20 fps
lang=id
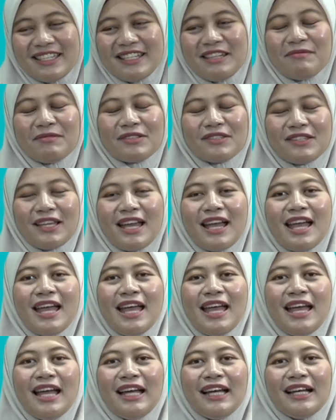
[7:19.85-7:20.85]
Jadi maksudnya
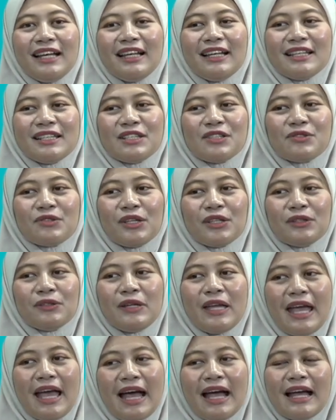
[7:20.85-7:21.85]
uh, sesuatu
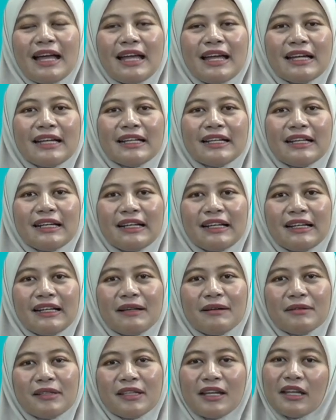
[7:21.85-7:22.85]
yang
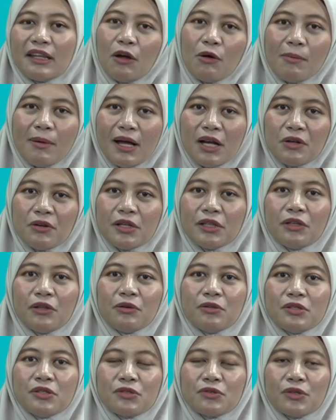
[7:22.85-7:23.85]
uh, tidak tahu malu atau
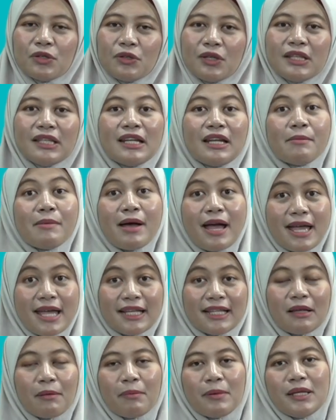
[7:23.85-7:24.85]
sesuatu yang tidak
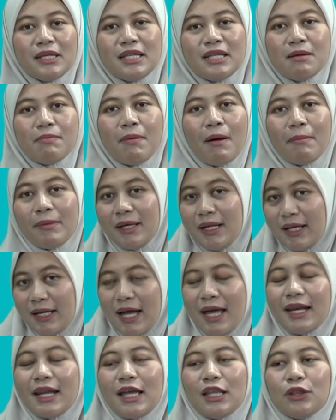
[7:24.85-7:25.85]
baik tapi
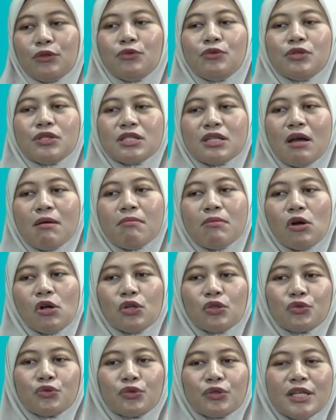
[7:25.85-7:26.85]
dipamerkan. Nah, itu cam
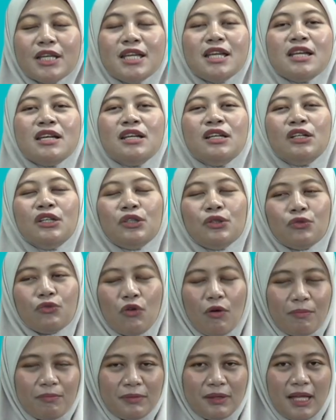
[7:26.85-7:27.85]
olguri
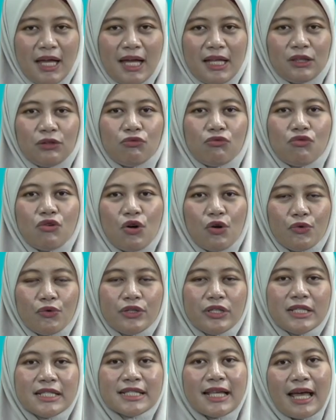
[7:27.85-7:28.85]
tukopta
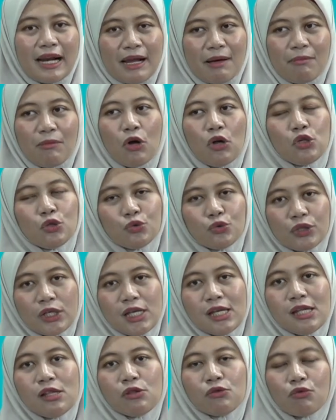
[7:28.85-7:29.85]
두꺼운 saram
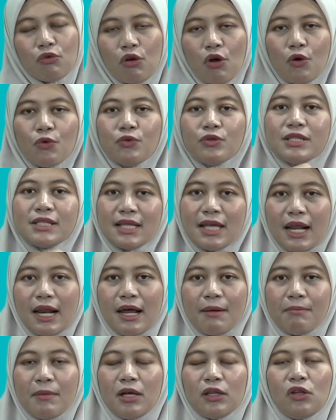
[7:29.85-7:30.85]
olguri 두꺼운
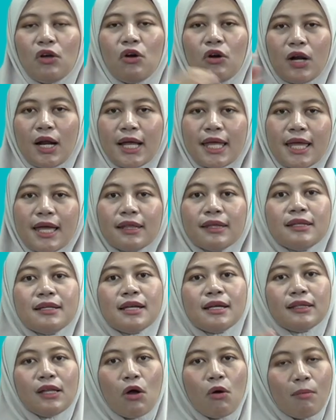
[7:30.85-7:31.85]
saram atau orang yang
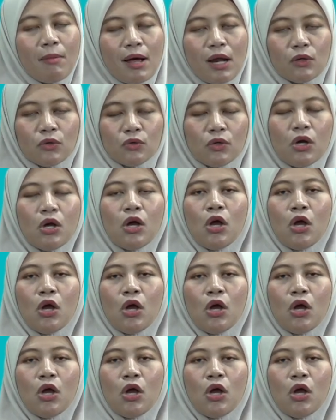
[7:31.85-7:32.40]
tidak tahu malu.